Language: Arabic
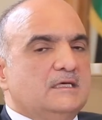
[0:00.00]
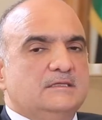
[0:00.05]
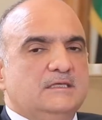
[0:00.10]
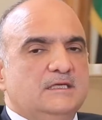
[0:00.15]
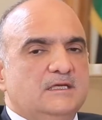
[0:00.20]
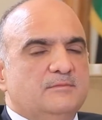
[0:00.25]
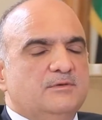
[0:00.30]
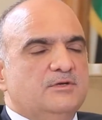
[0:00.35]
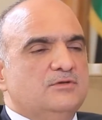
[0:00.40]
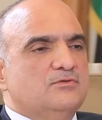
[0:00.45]

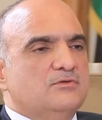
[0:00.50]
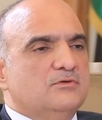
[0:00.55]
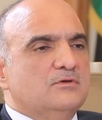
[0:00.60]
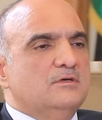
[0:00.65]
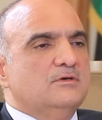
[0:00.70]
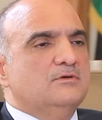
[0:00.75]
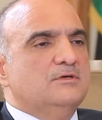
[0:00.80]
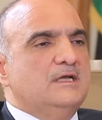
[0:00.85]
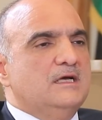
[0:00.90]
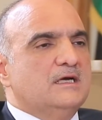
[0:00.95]
تقدير بأنه
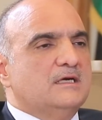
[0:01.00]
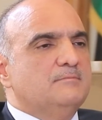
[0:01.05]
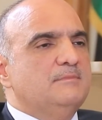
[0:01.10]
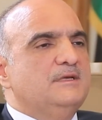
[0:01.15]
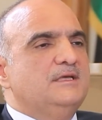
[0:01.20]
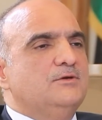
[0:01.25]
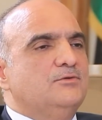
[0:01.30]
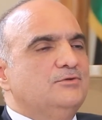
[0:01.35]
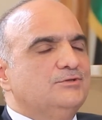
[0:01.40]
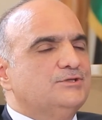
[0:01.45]
هناك
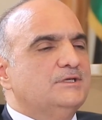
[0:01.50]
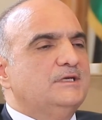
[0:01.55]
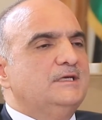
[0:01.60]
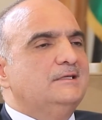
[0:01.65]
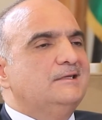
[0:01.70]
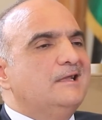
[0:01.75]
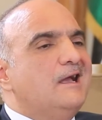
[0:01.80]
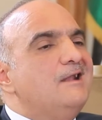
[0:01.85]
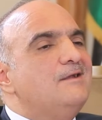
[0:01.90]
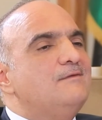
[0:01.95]

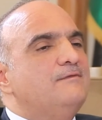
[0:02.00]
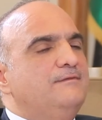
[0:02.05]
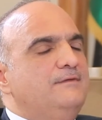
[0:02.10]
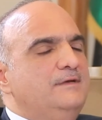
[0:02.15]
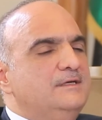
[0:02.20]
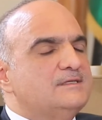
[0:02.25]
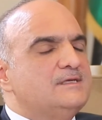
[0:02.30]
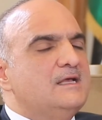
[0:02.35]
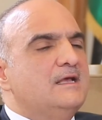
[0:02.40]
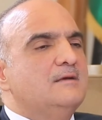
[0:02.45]
120 ألف
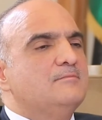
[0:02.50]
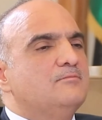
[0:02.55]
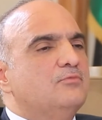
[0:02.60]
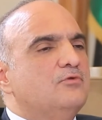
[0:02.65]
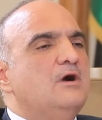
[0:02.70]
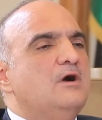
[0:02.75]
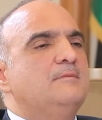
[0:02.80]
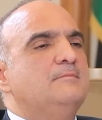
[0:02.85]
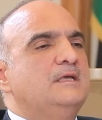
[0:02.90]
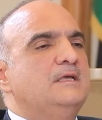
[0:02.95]
حساب
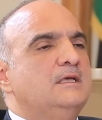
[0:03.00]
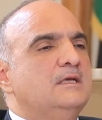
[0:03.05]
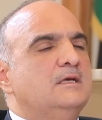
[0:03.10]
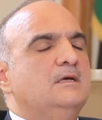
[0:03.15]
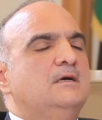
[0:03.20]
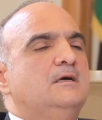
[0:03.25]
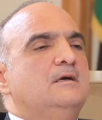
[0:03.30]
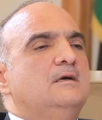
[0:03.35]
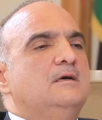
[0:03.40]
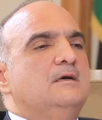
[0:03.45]
وهمي
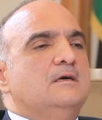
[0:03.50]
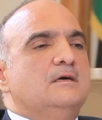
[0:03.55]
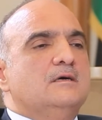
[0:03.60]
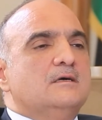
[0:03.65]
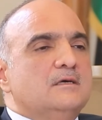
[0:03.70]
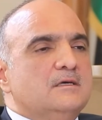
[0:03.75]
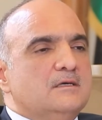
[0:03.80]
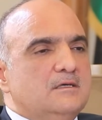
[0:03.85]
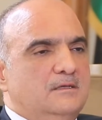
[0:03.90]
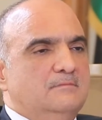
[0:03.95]

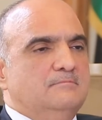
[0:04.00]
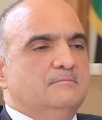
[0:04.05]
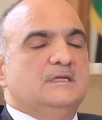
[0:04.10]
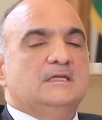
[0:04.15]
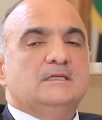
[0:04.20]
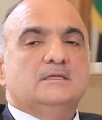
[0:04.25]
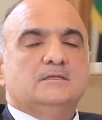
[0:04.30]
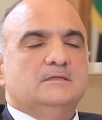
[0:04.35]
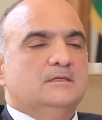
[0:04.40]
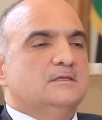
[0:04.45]
آه،
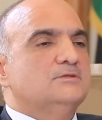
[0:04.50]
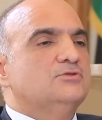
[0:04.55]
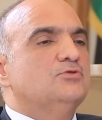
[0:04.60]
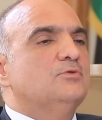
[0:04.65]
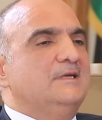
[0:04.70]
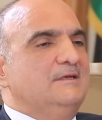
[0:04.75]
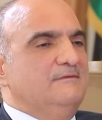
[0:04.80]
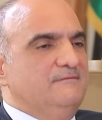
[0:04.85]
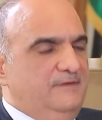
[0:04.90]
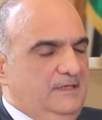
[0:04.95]
من
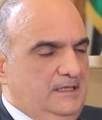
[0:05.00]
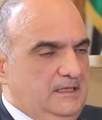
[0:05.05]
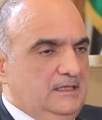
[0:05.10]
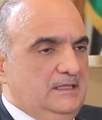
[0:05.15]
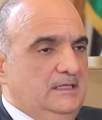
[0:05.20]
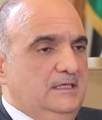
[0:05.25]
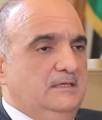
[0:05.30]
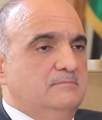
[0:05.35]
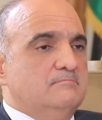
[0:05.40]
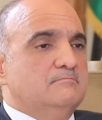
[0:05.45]
دول في
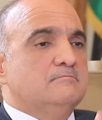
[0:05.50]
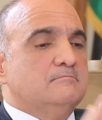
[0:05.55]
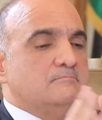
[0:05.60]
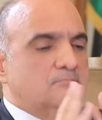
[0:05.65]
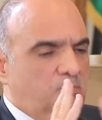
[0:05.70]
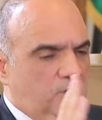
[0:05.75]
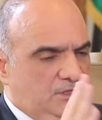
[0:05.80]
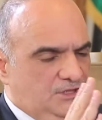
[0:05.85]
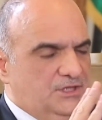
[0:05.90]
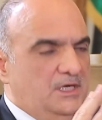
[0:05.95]
الإقليم
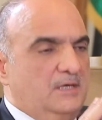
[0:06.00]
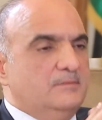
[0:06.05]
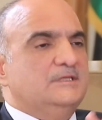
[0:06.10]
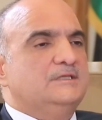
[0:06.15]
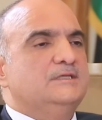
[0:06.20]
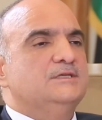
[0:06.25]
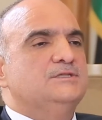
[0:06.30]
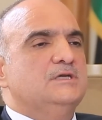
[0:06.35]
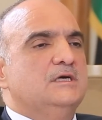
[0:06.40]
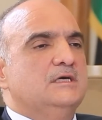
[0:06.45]
موجهة
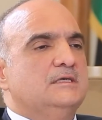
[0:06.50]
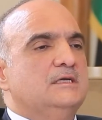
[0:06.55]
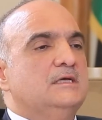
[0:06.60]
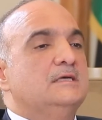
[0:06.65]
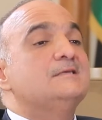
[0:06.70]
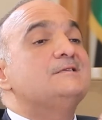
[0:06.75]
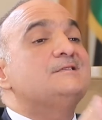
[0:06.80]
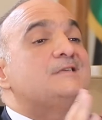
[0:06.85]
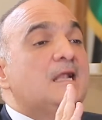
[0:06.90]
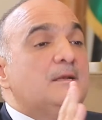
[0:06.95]

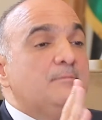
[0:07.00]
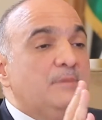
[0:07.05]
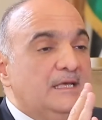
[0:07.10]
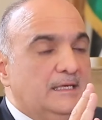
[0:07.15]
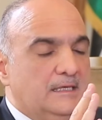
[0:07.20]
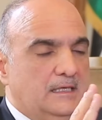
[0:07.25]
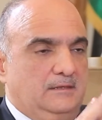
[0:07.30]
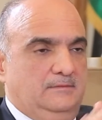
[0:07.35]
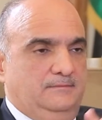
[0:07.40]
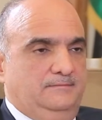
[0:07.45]
باتجاهنا
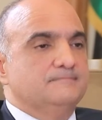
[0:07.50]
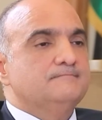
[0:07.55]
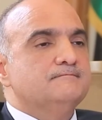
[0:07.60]
سلبيا